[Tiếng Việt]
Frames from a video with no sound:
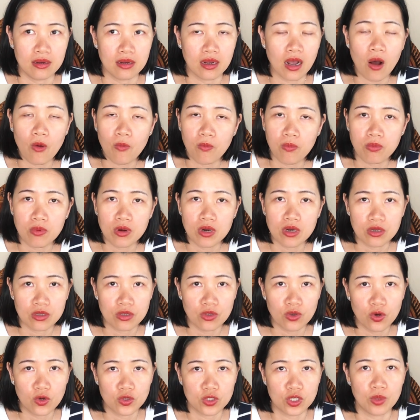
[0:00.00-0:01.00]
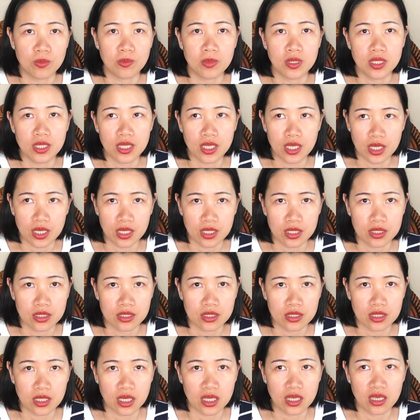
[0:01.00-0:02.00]
không được vô trong bệnh viện
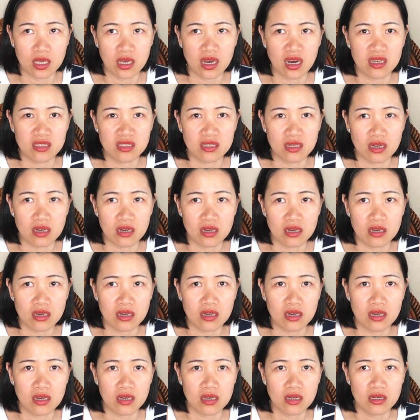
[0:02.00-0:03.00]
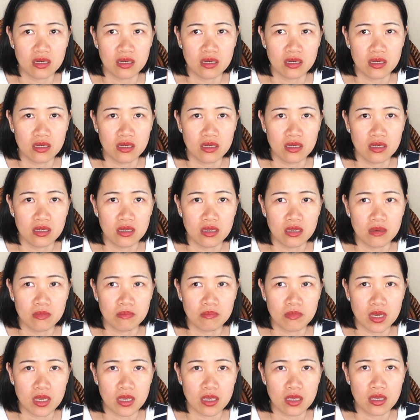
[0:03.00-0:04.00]
tại vì họ sợ
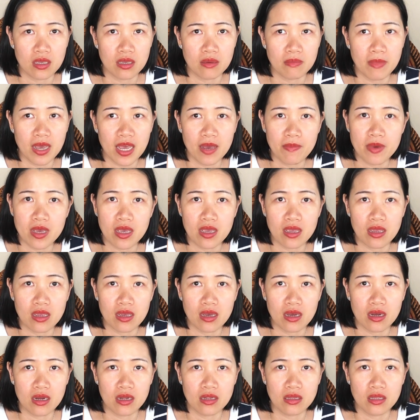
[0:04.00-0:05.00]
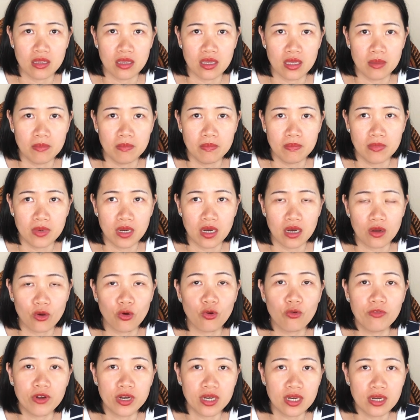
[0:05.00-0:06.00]
bị bé bị ờ, nhiễm ờ,
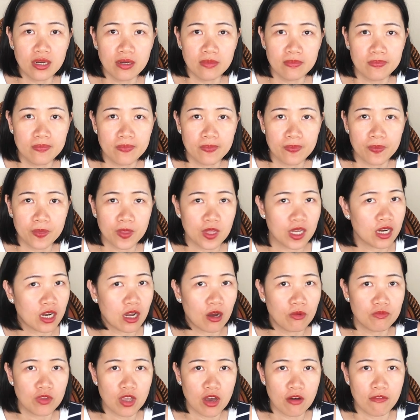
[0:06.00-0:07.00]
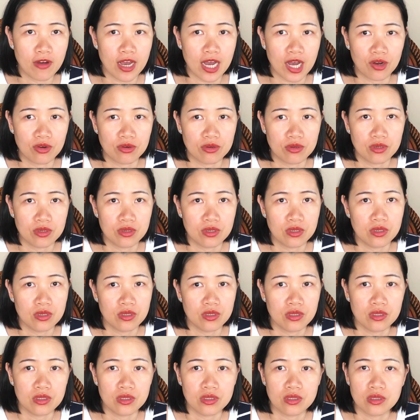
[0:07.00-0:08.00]
covid á nên không cho vào
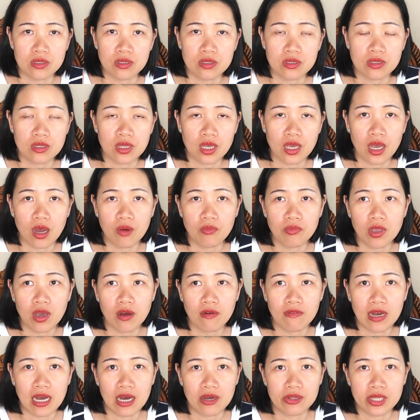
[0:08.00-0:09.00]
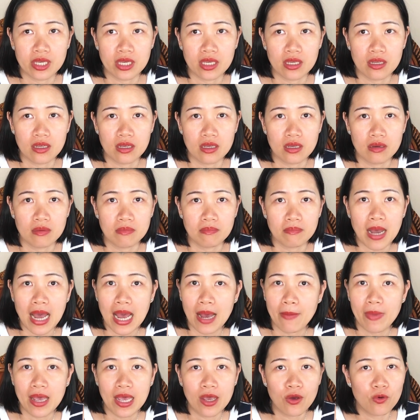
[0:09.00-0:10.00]
thì không cho vào thì
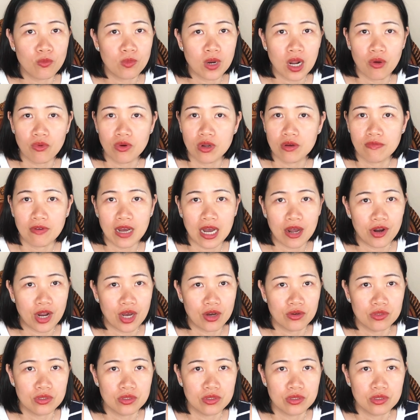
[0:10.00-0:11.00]
ba bé cũng đâu được vào đâu